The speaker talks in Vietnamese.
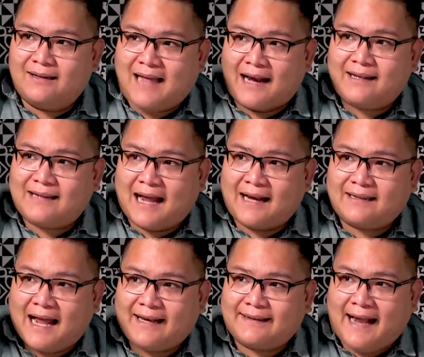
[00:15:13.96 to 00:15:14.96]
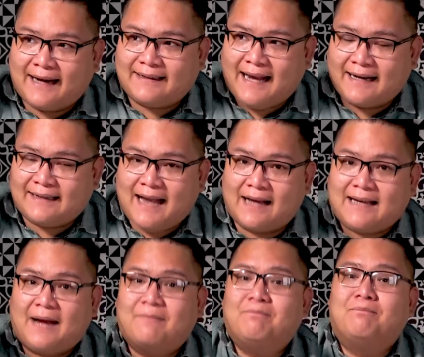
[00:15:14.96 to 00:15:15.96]
tạch tạch tạch tạch tạch tạch
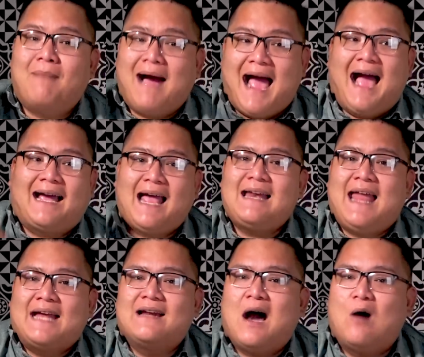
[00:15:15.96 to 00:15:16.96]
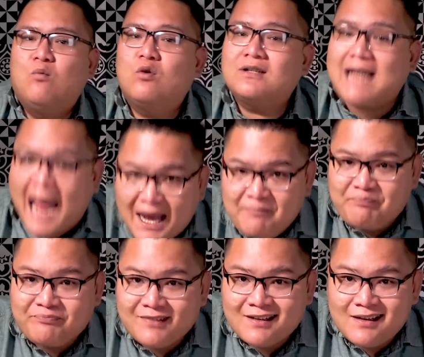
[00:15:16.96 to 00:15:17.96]
tạch mà cái đèn nó không có sáng
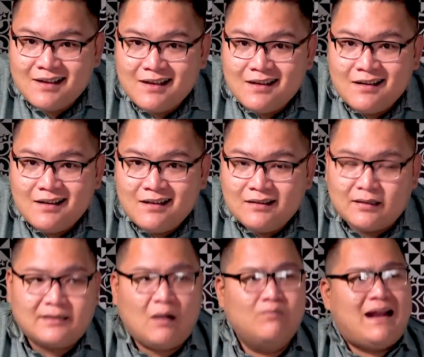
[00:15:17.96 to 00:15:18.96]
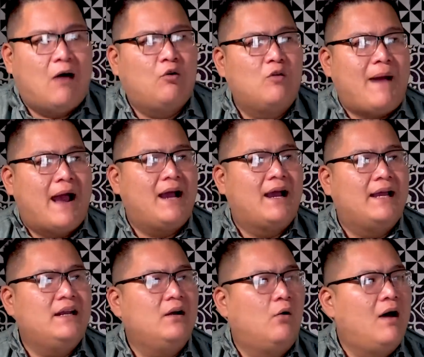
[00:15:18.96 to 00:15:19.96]
thì trong đầu của bạn nghĩ
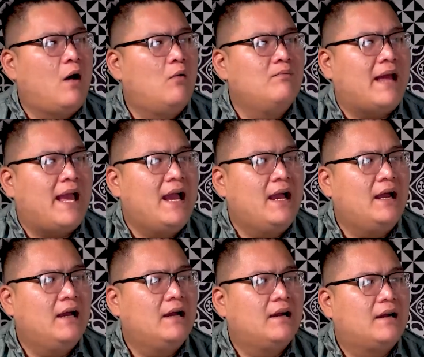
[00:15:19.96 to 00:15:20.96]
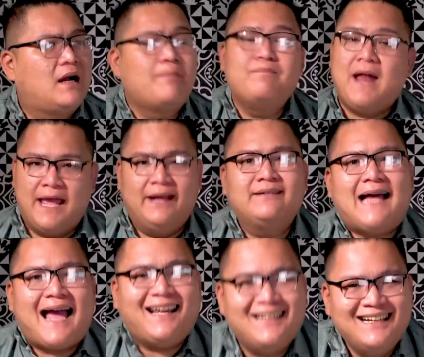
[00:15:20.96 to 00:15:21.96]
nó ủa không lẽ cúp điện
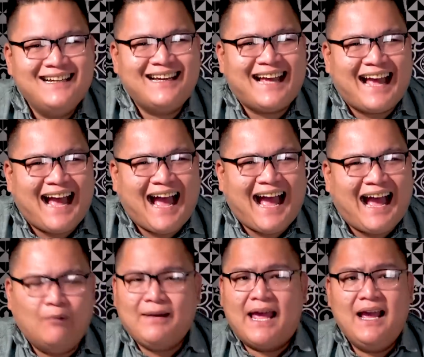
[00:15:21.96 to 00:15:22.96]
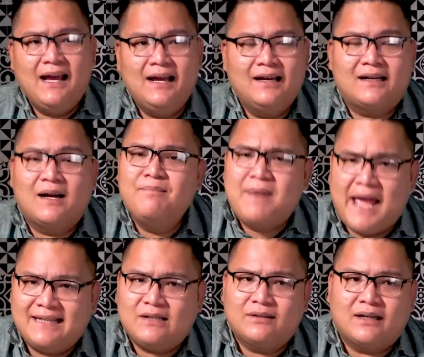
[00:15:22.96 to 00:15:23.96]
ta à không lẽ cúp
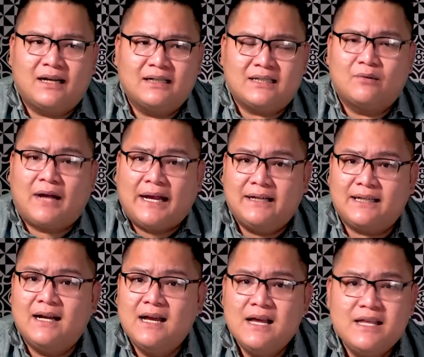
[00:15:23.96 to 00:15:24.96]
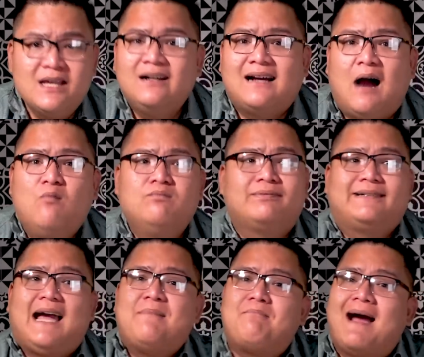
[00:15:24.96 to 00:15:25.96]
điện sao sao kỳ ta nhưng không
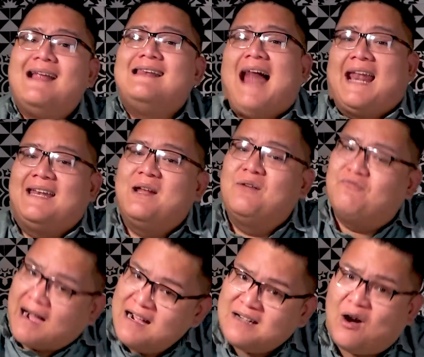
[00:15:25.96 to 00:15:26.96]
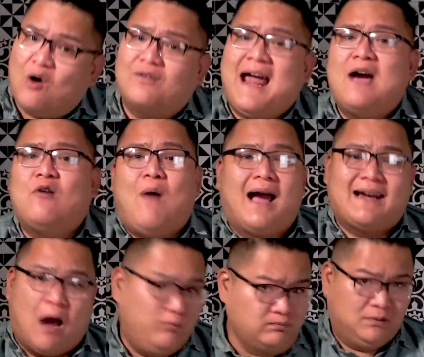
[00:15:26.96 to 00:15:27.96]
cái máy lạnh nó vẫn còn đang hoạt
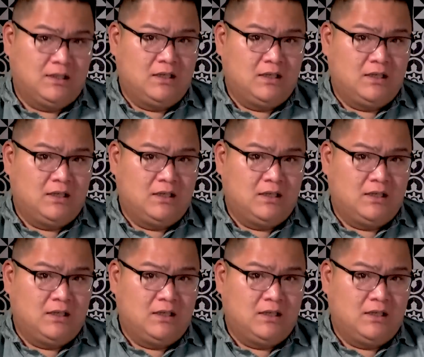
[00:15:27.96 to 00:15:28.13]
động